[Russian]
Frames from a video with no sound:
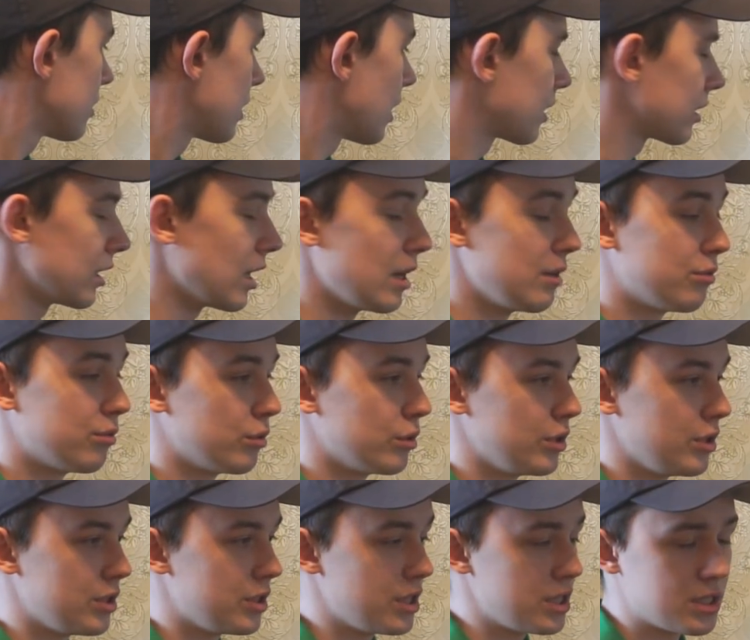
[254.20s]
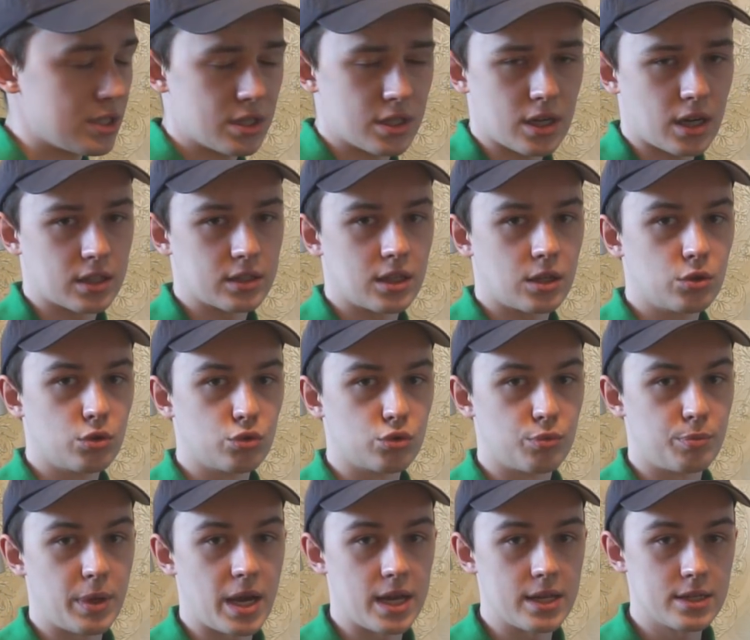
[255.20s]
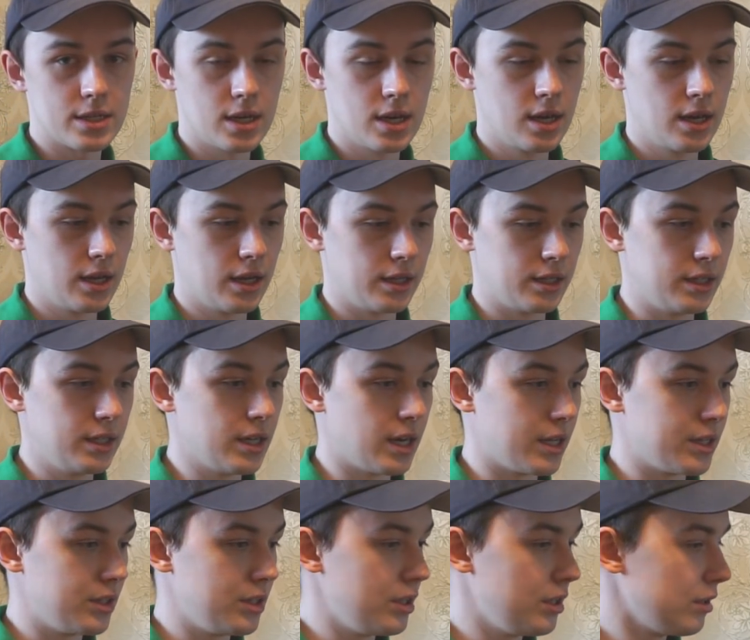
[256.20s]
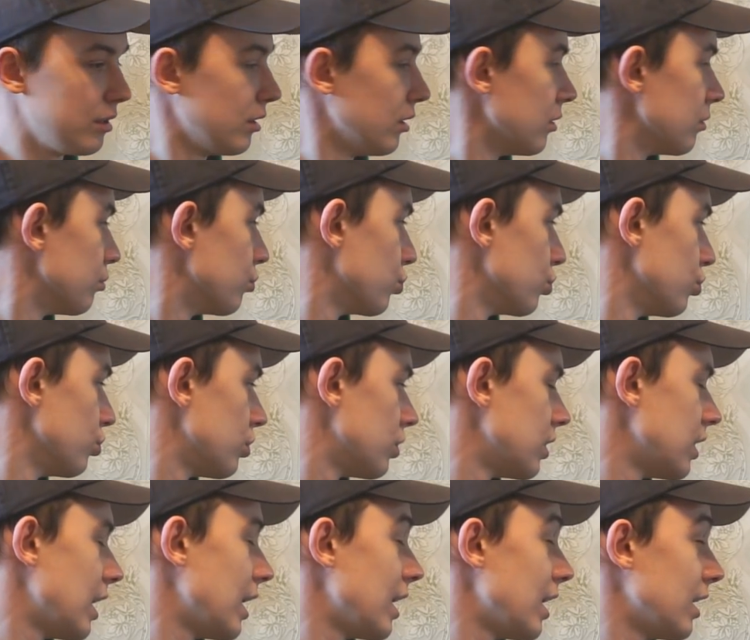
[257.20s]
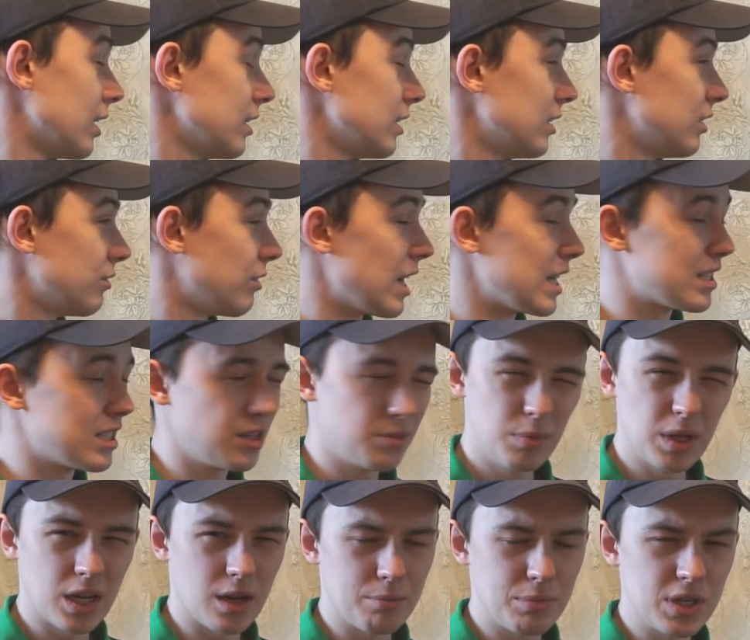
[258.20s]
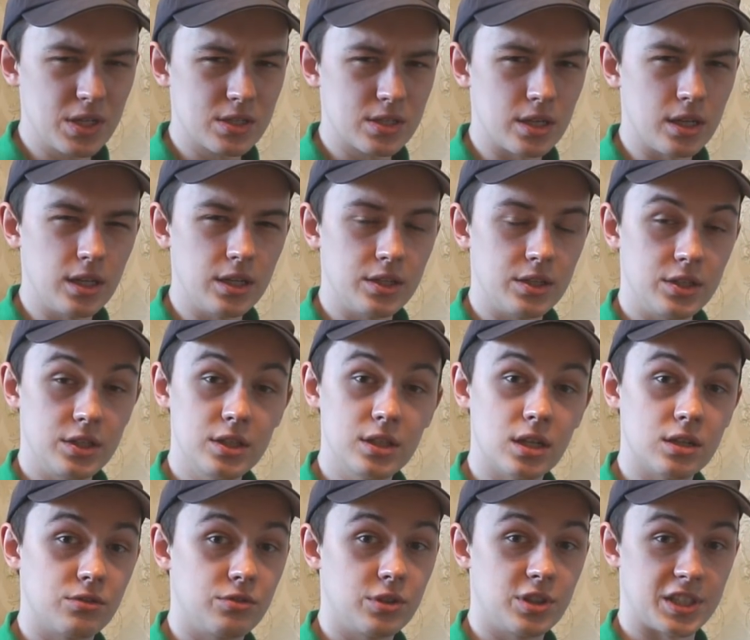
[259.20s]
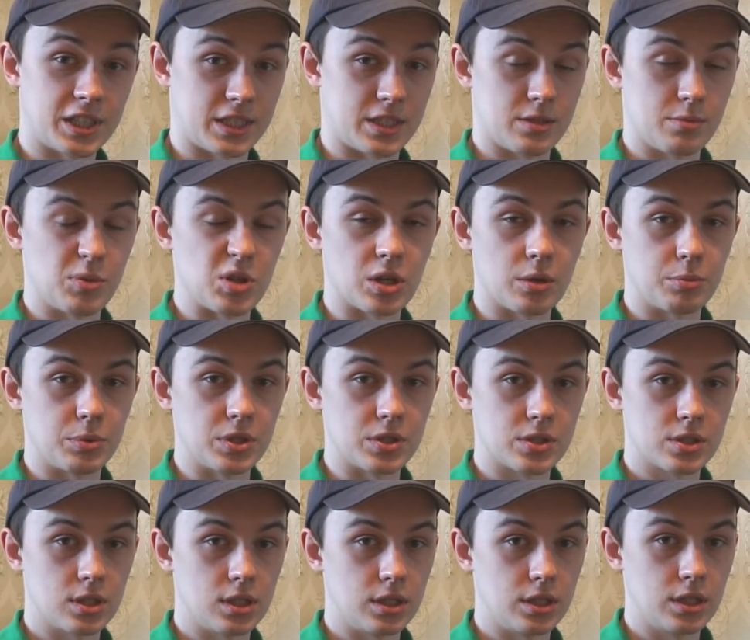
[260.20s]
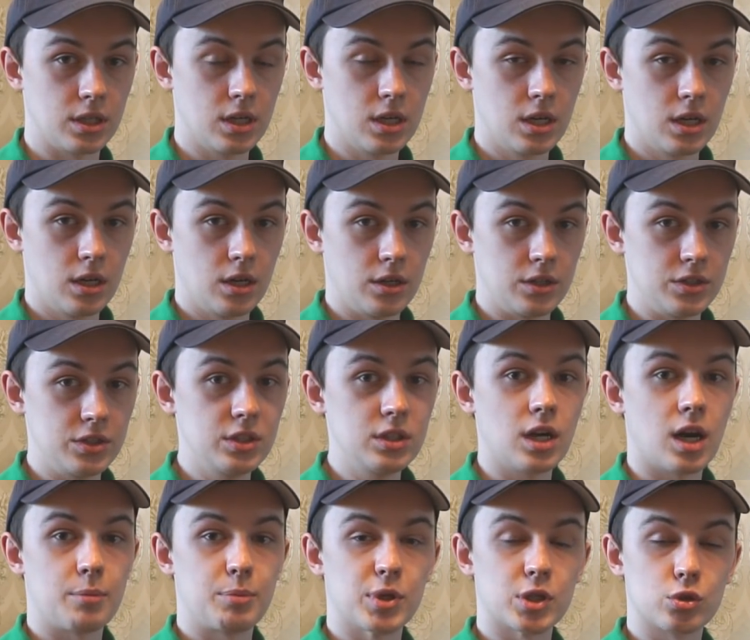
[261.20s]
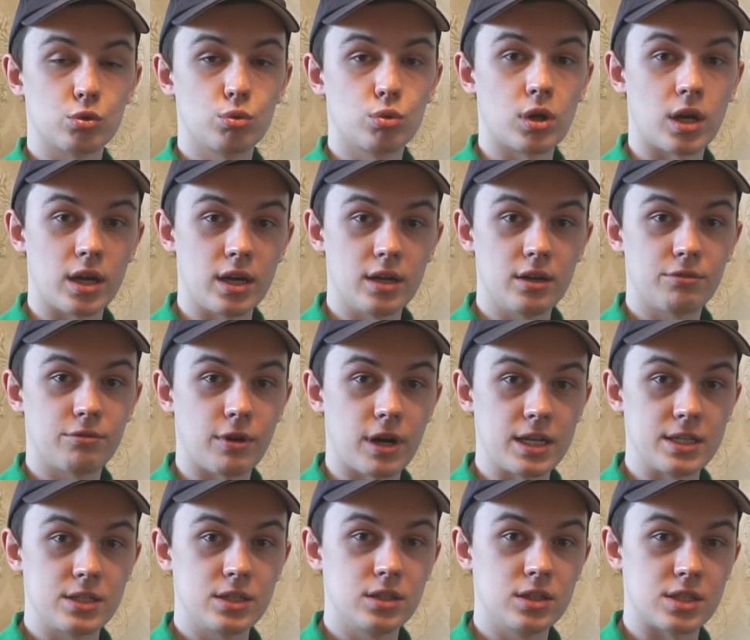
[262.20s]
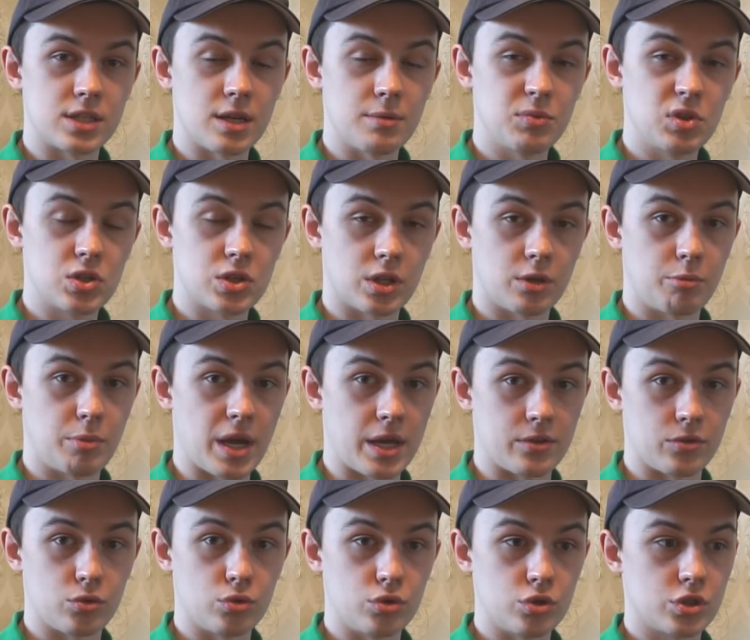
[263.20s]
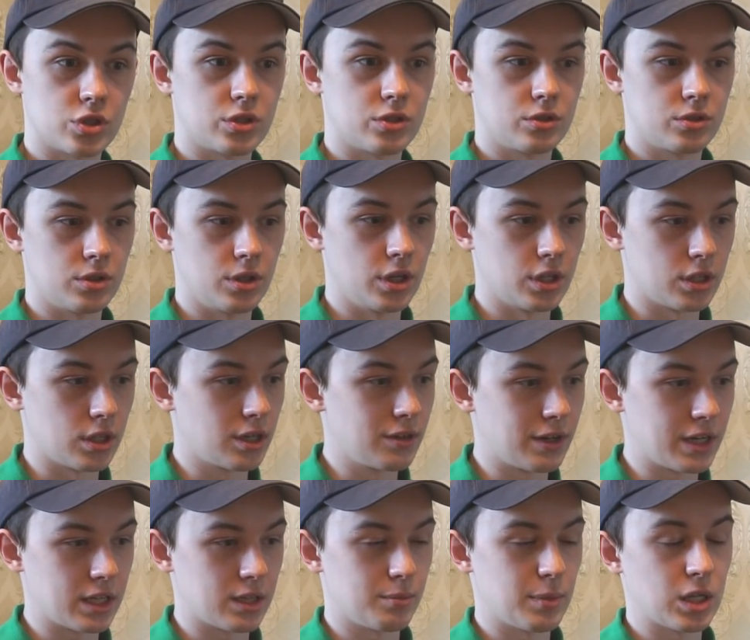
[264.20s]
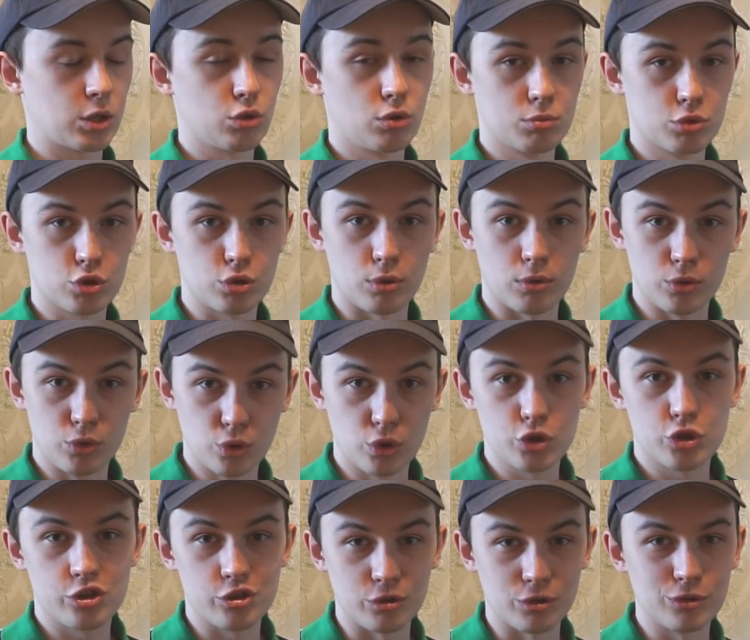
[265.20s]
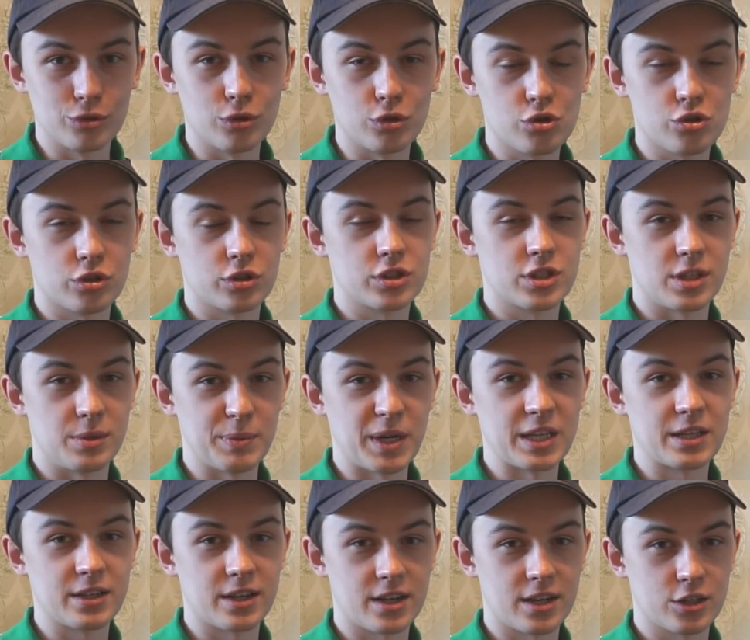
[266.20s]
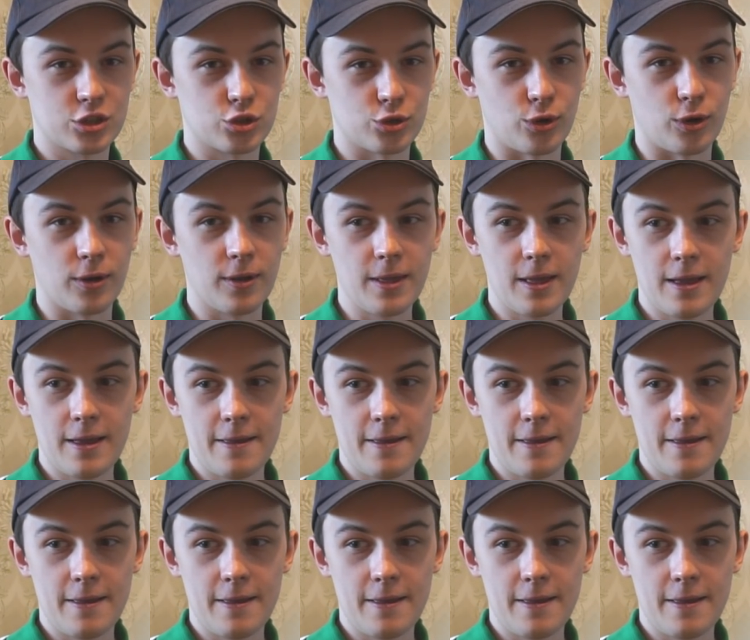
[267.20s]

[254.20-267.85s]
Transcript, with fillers: как на iPhone 10, как на Note 5. И они будут на 20 мегапикселей и на 12 мегапикселей. И апертура f1.75. То есть это говорит нам о том, что ночью он должен снимать хорошо.